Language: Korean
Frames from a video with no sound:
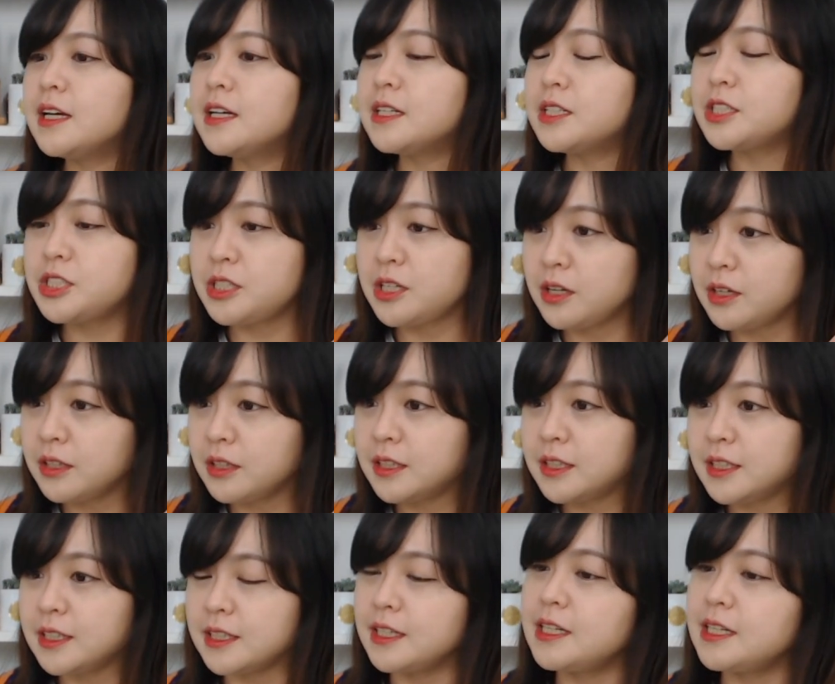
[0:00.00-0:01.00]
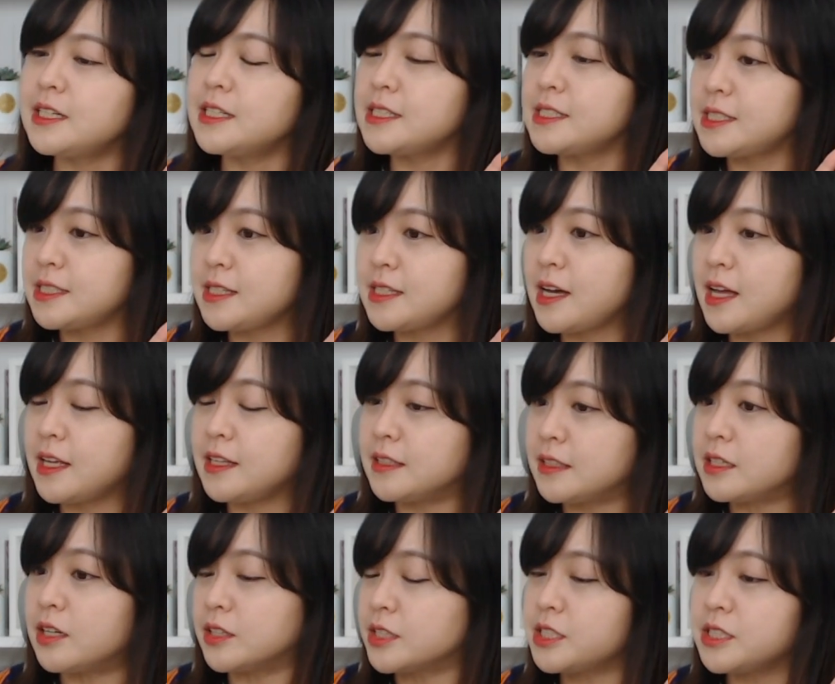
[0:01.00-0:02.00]
생일 시간
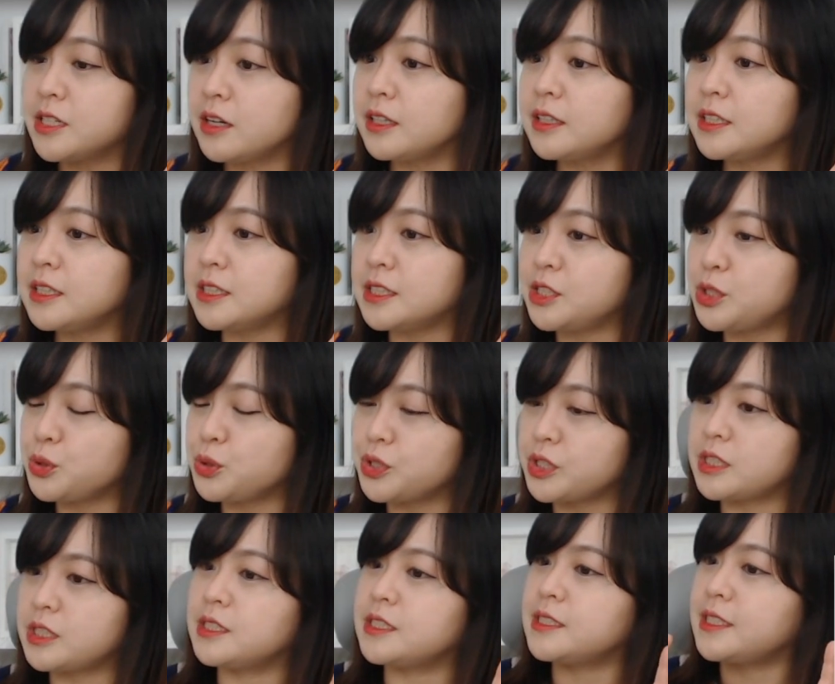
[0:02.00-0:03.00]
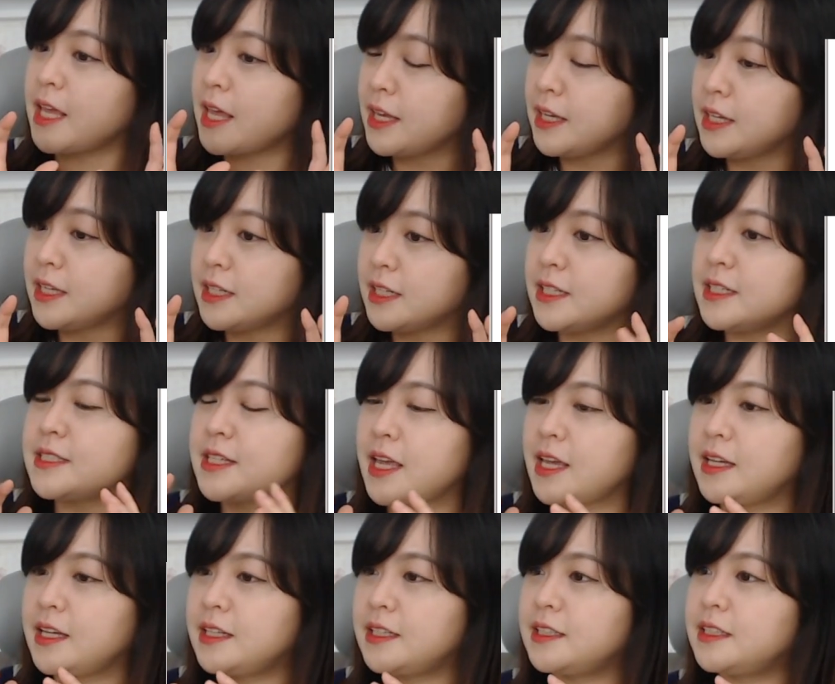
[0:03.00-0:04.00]
어 생일 就是 생일
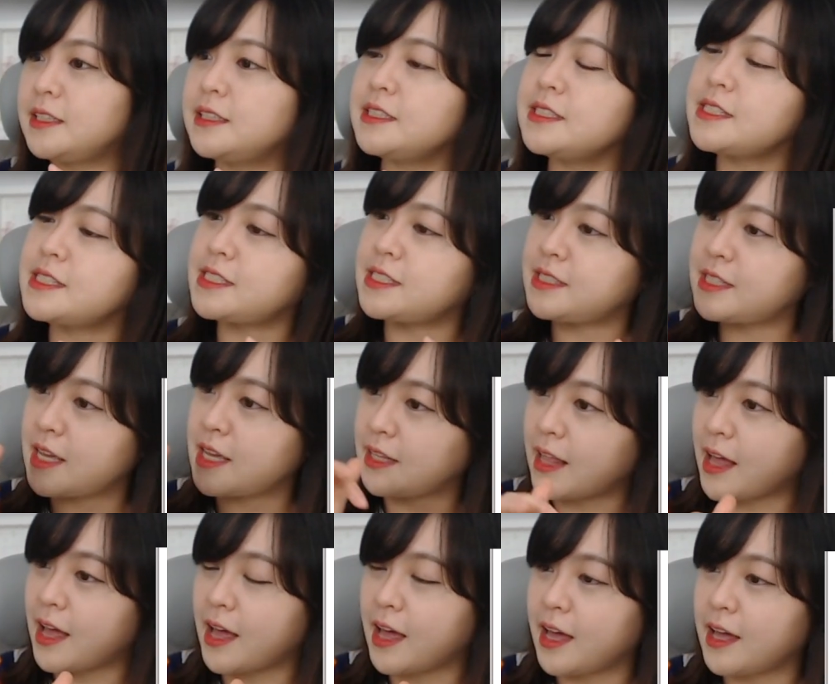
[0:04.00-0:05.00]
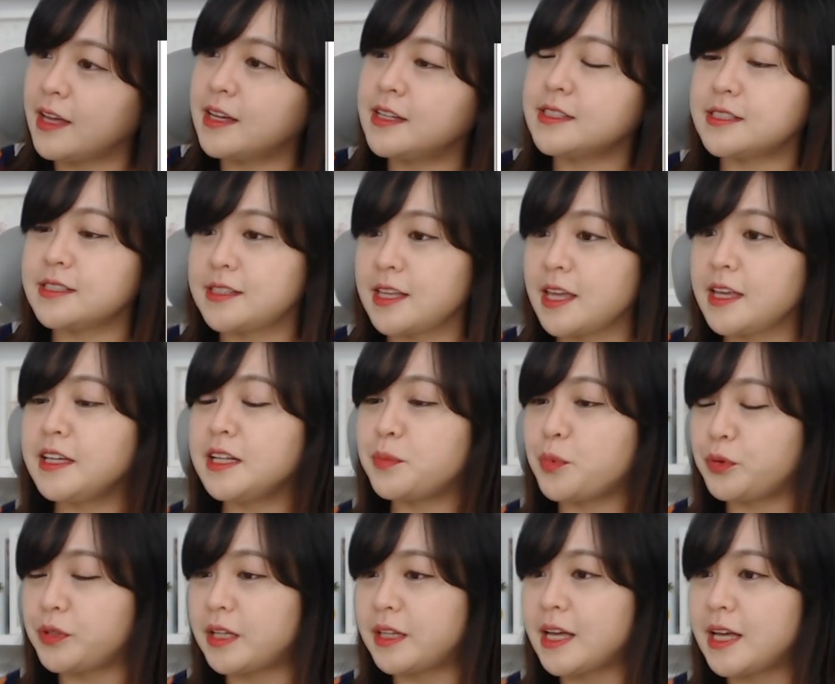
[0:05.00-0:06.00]
생일을 지내다 즉 생일 을
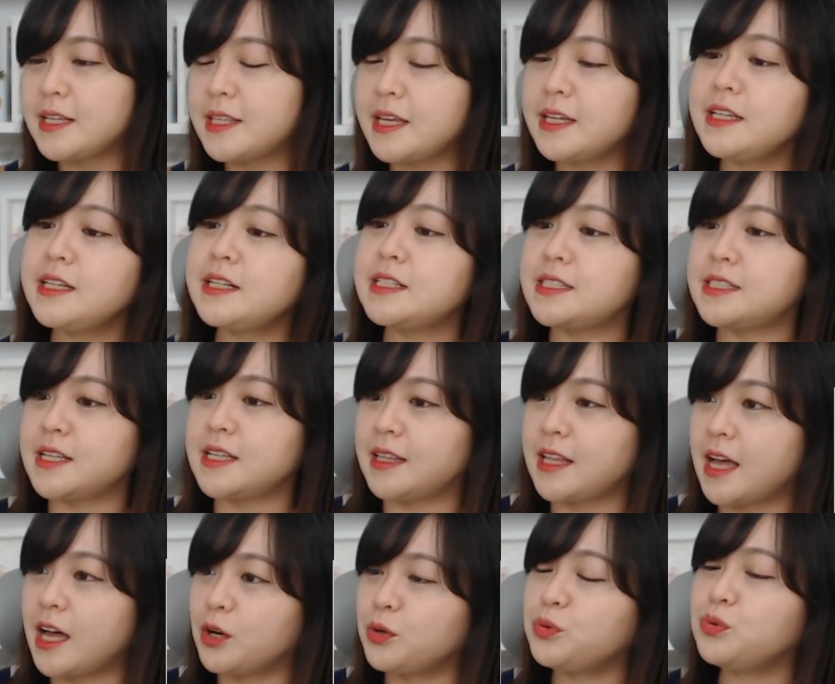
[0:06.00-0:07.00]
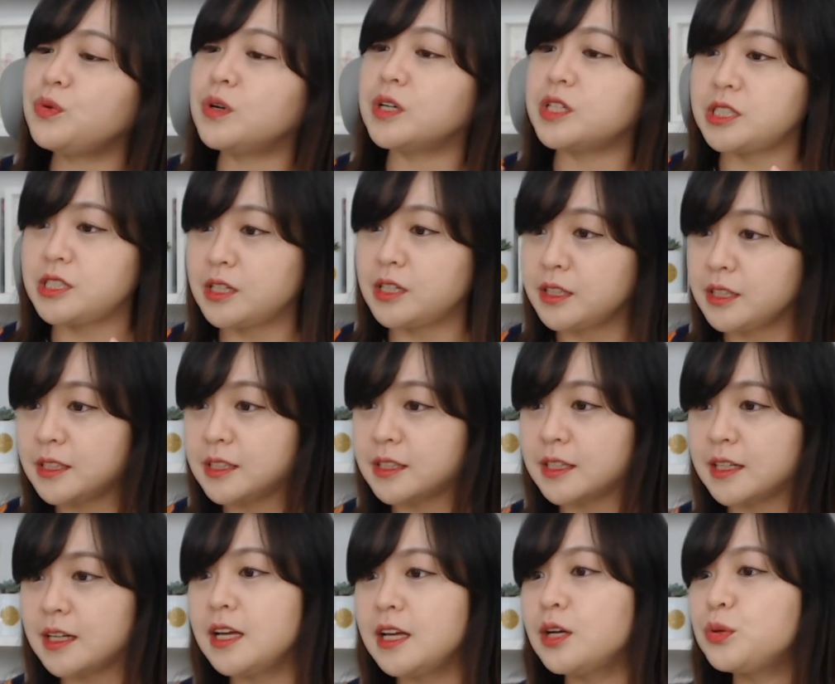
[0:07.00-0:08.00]
보내다 생일을 지내다 꾸어 생일